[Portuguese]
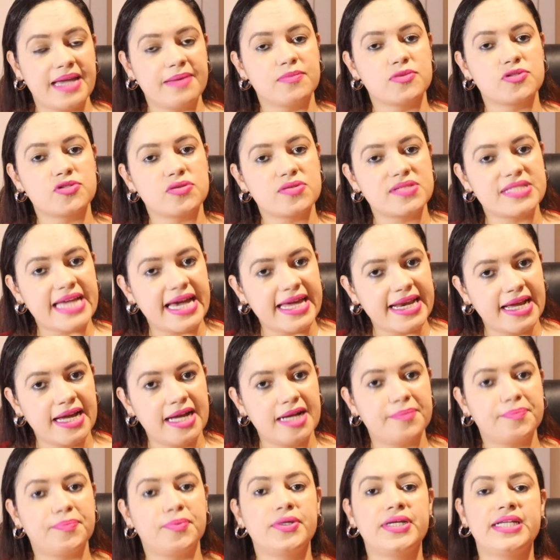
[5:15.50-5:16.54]
Temos o
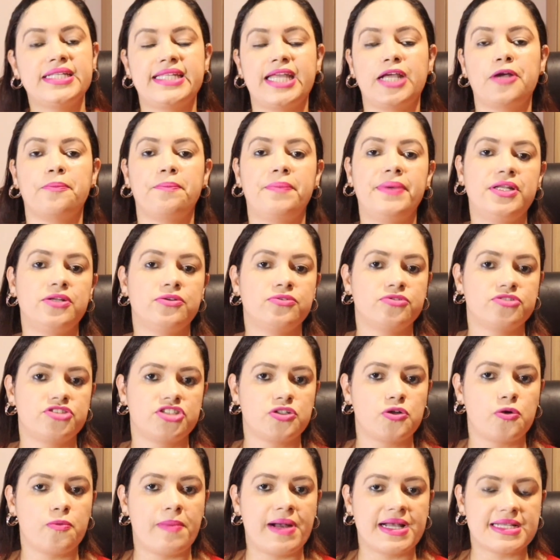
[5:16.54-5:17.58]
sarampo, que tem um período
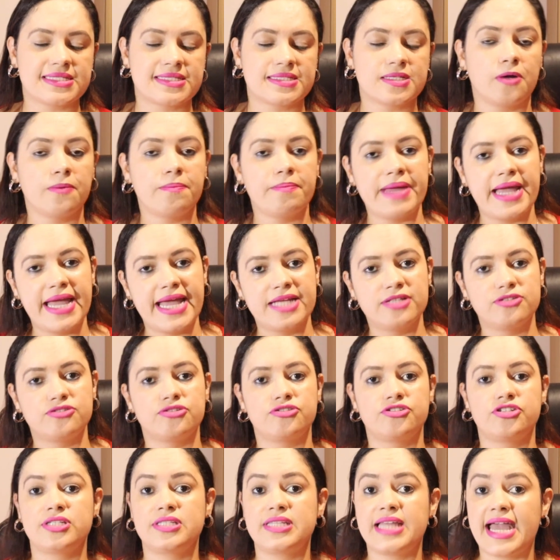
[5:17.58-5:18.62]
de incubação
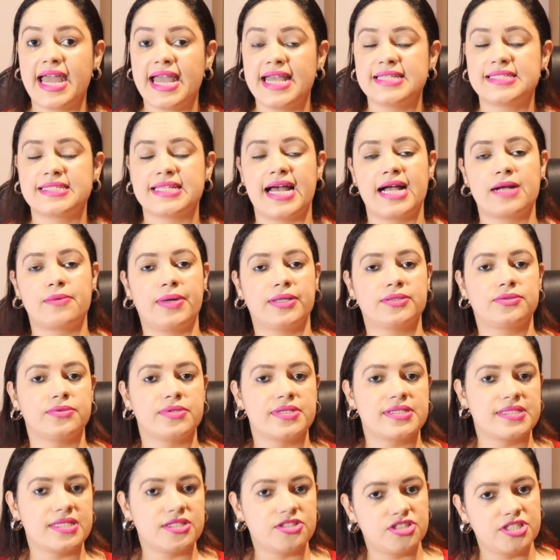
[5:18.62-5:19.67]
médio de 10 a
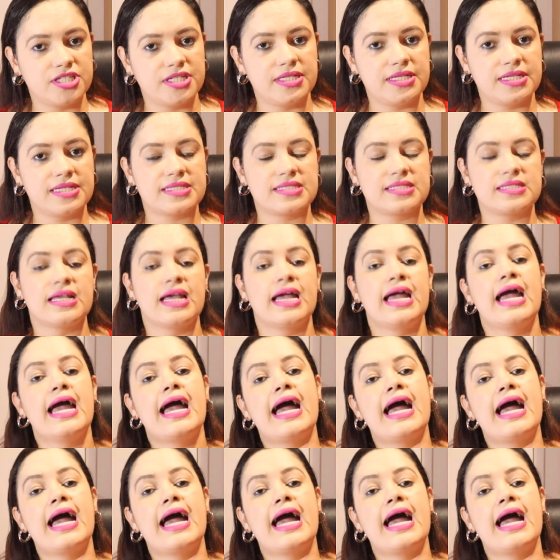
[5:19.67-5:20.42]
14 dias.